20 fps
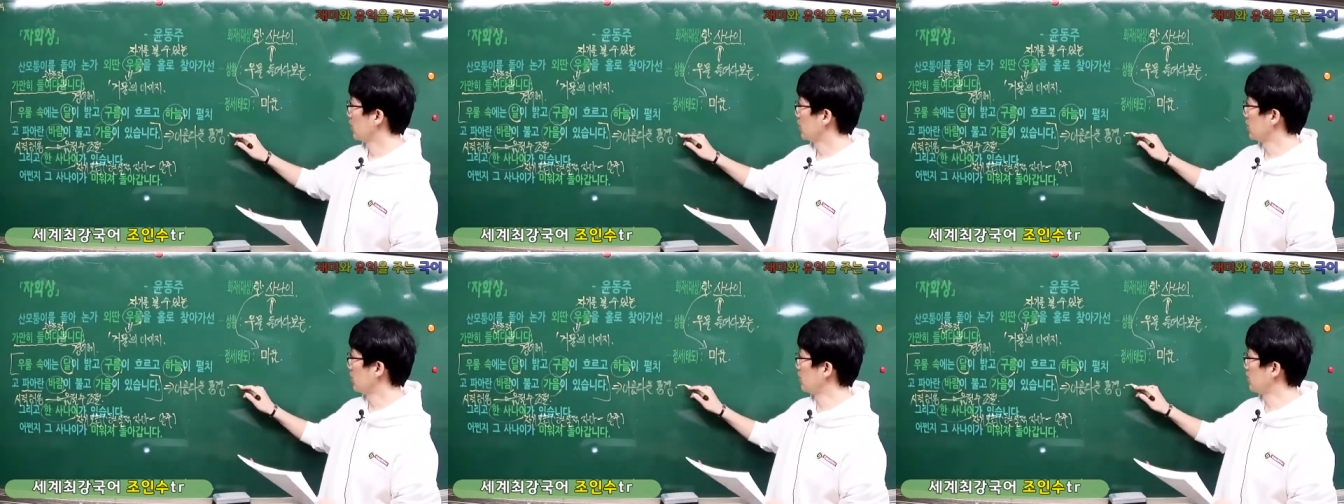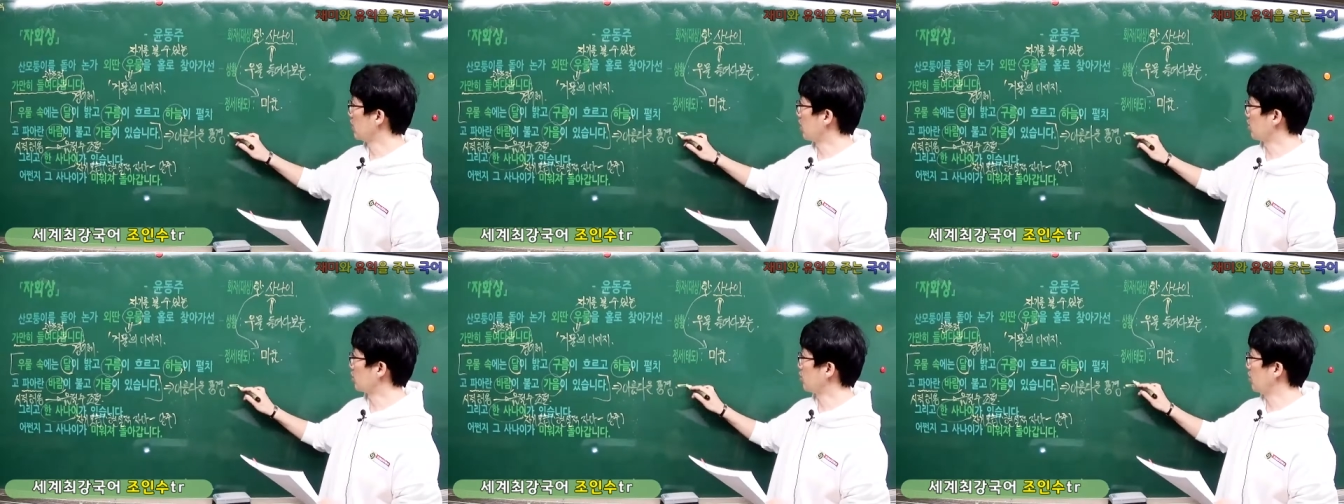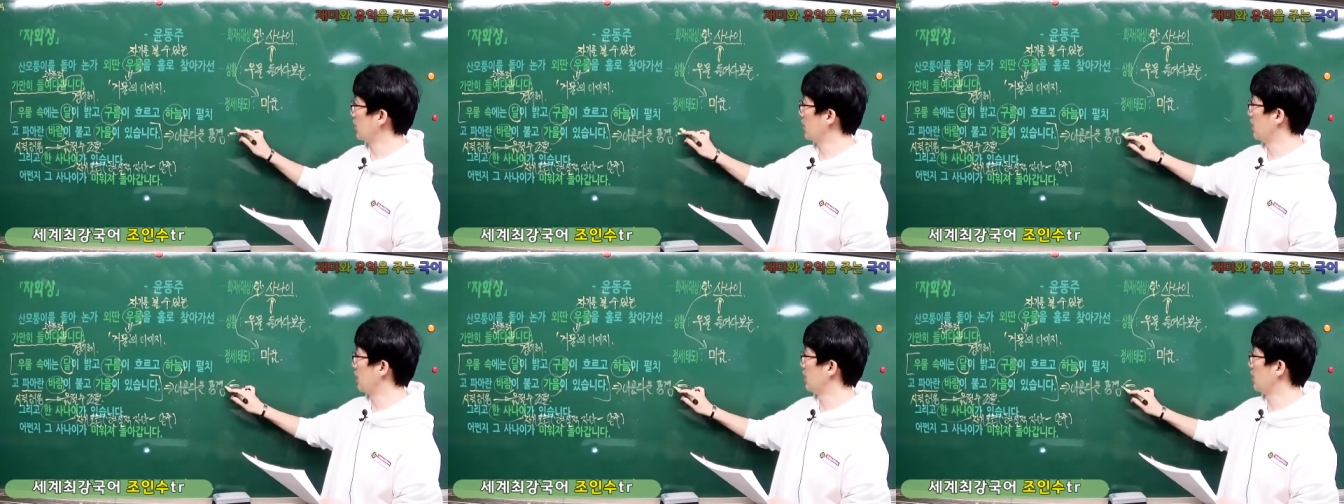
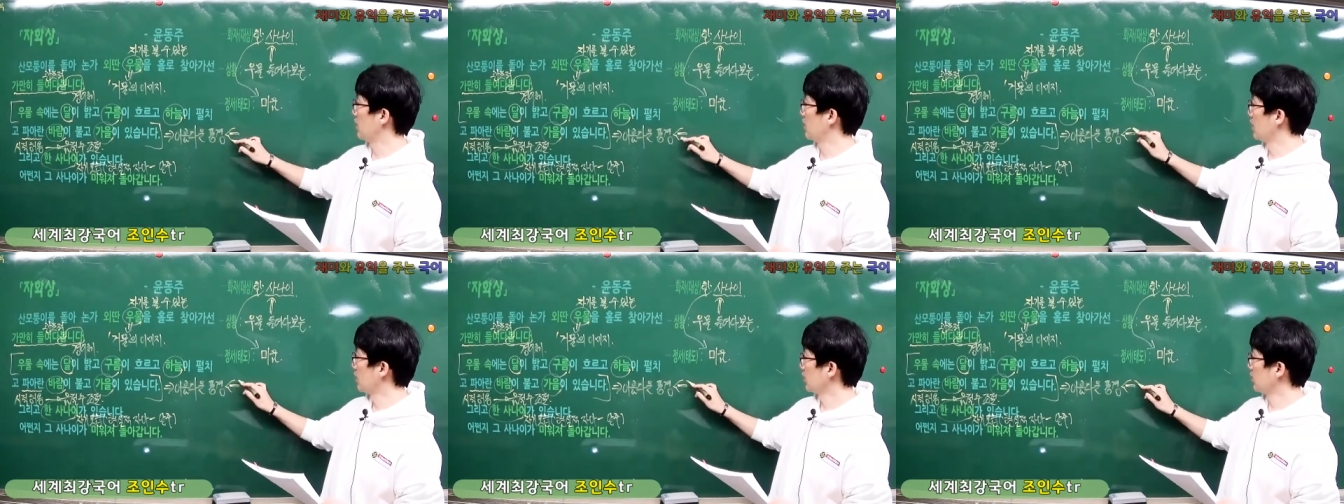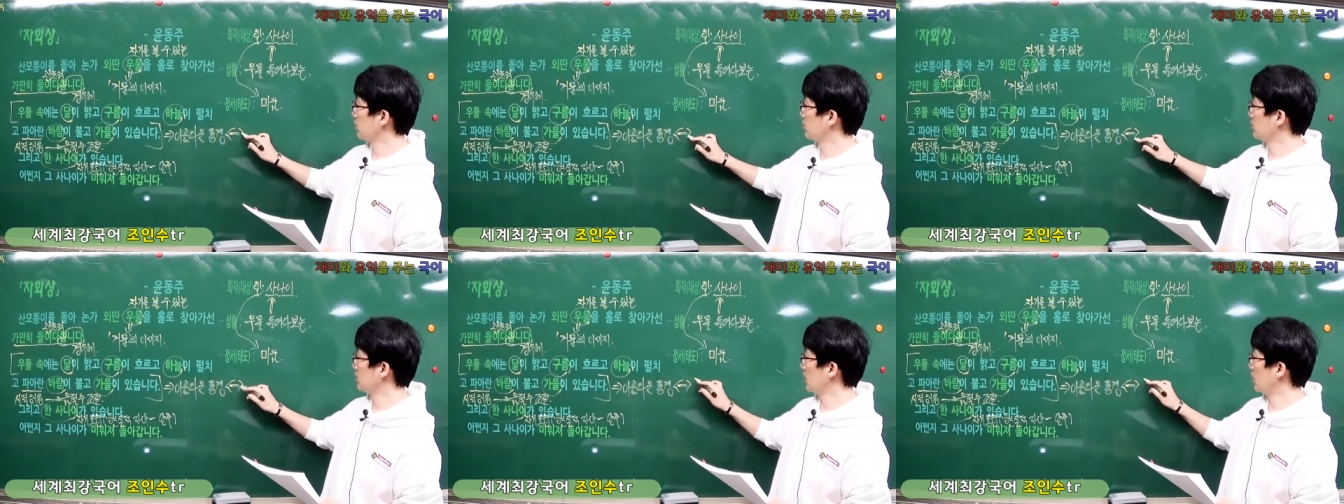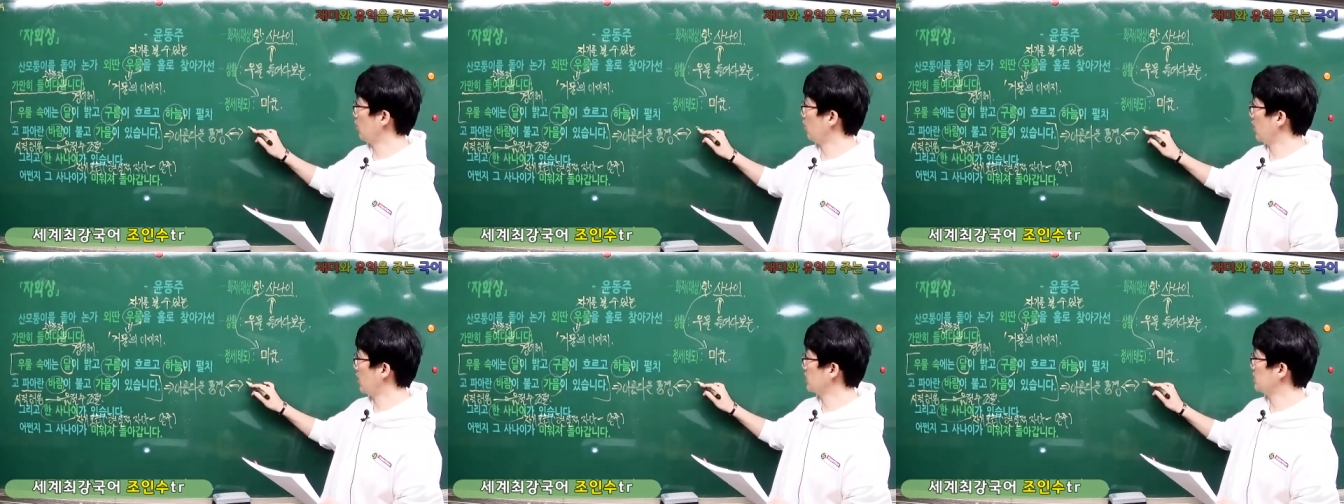이것과 현재
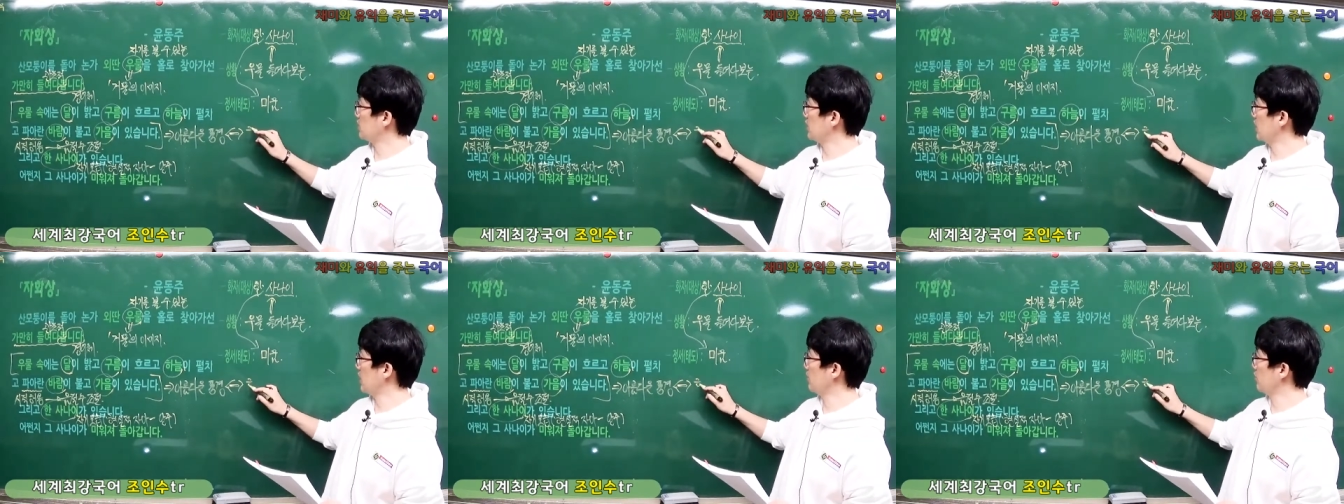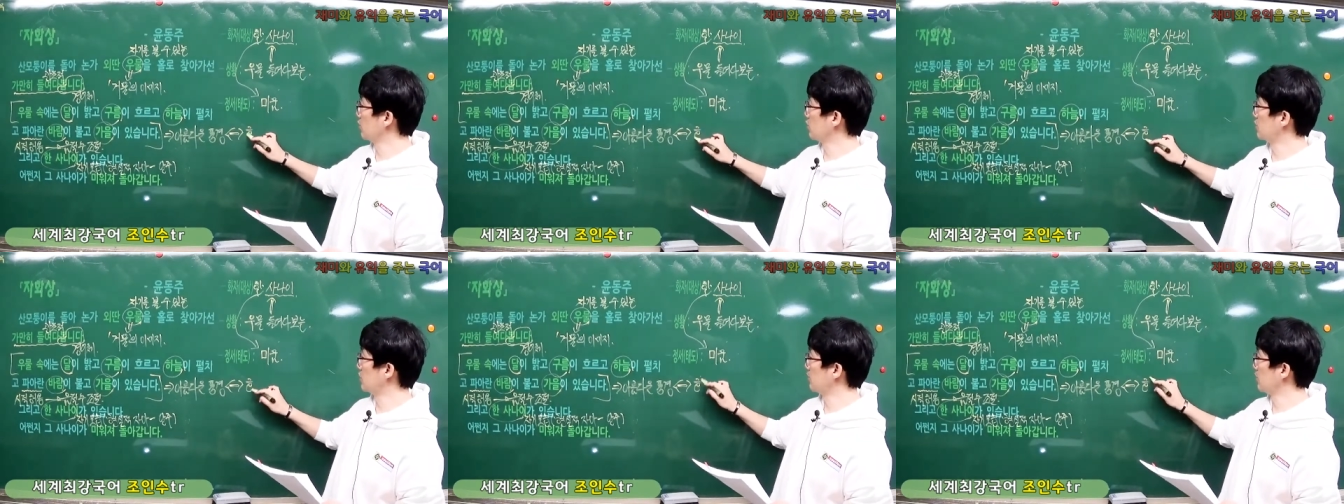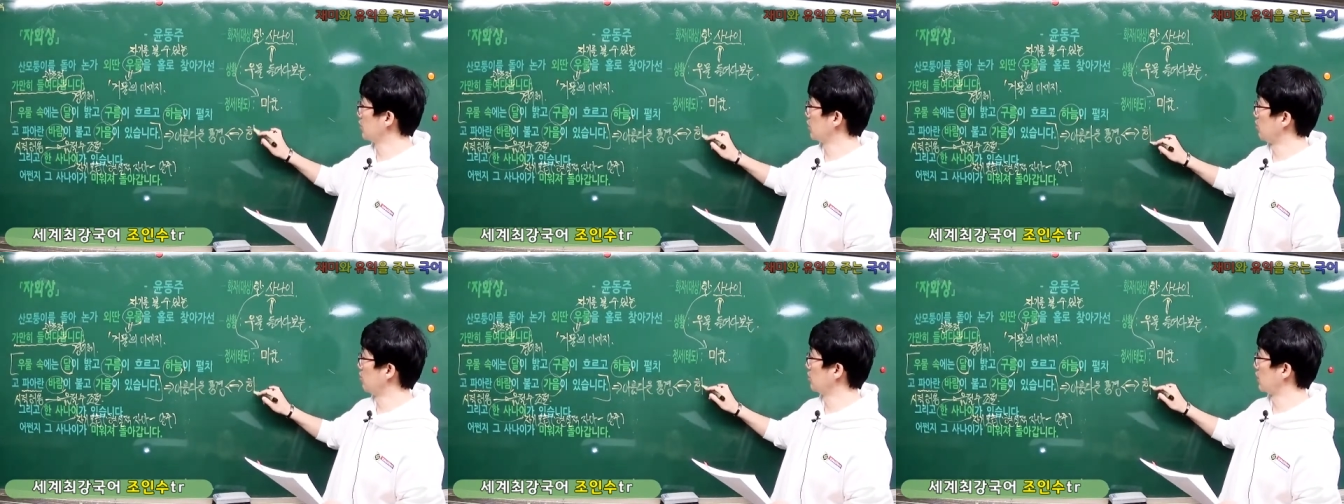화자의
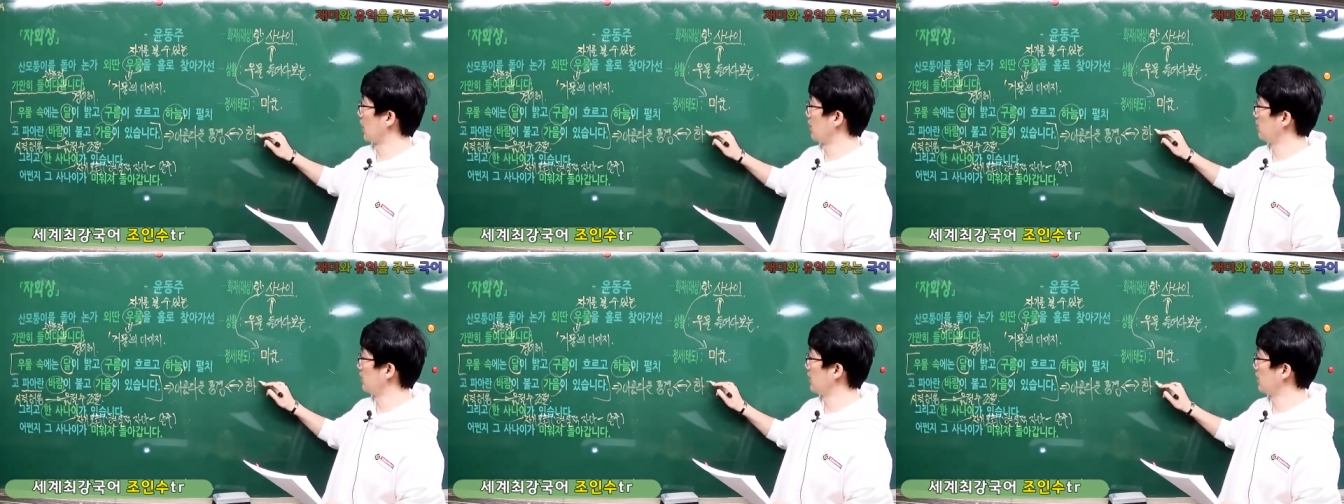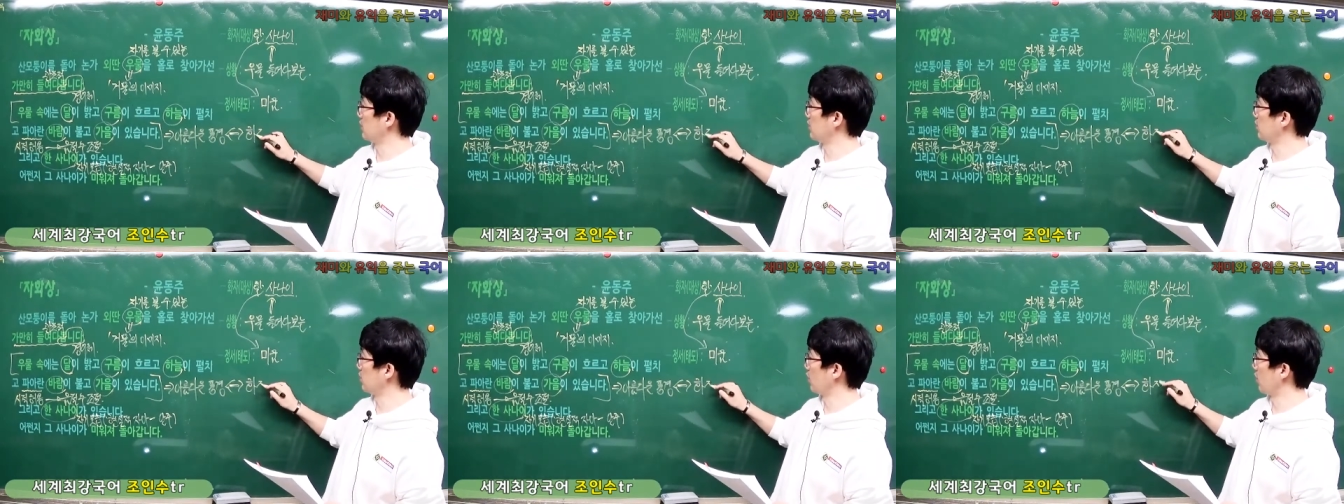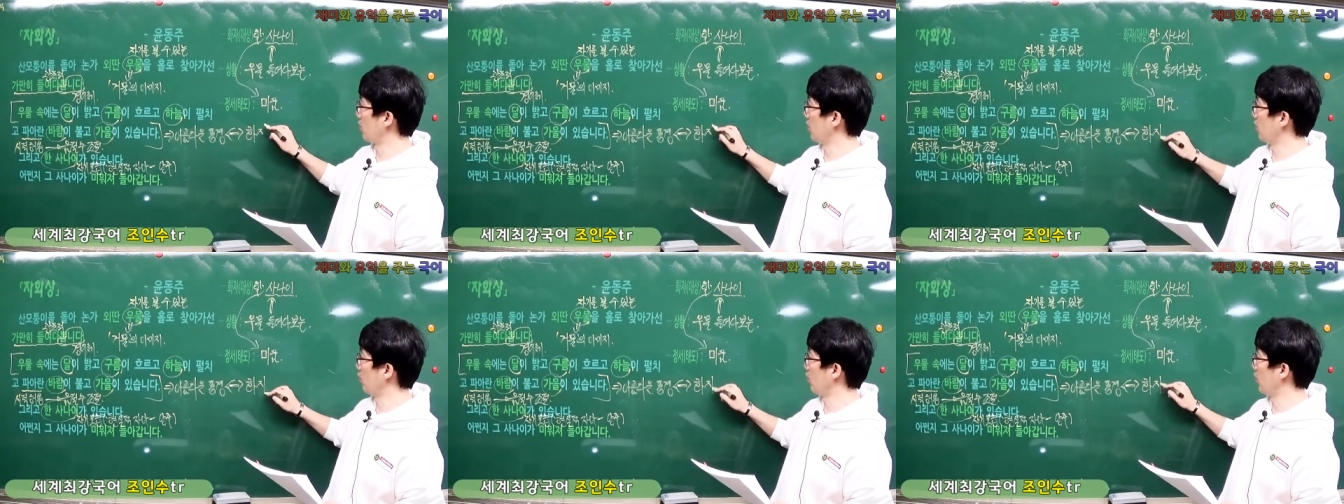모습이 너무 대비되는
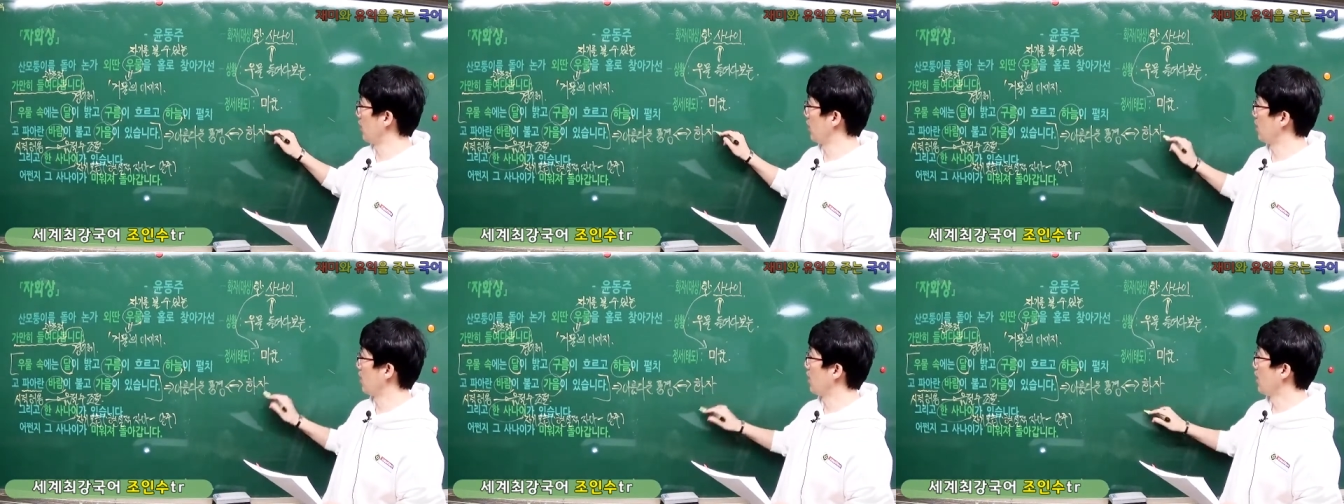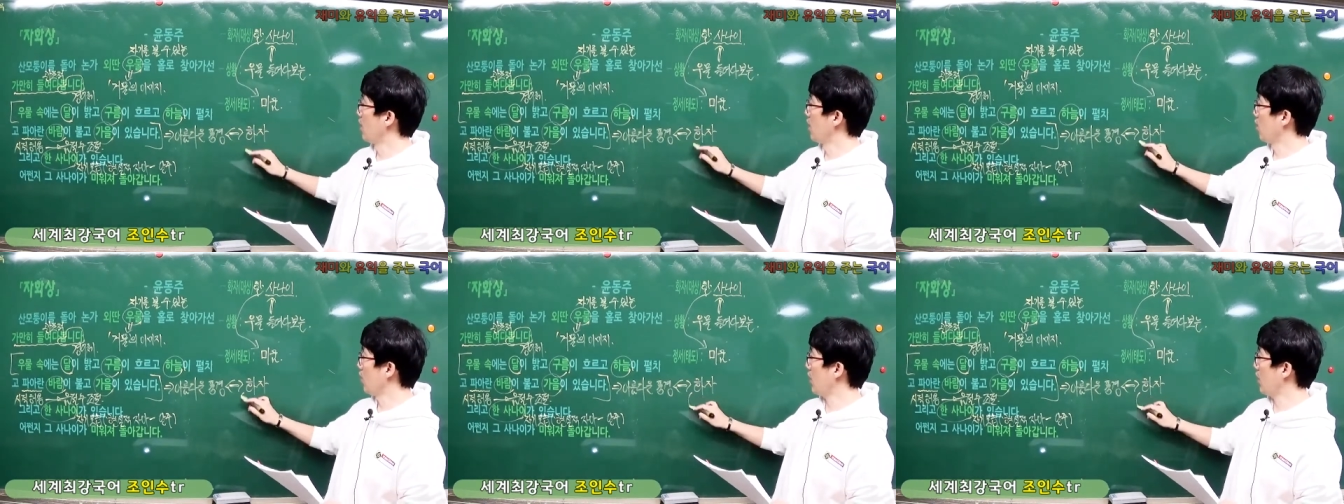거예요. 왜?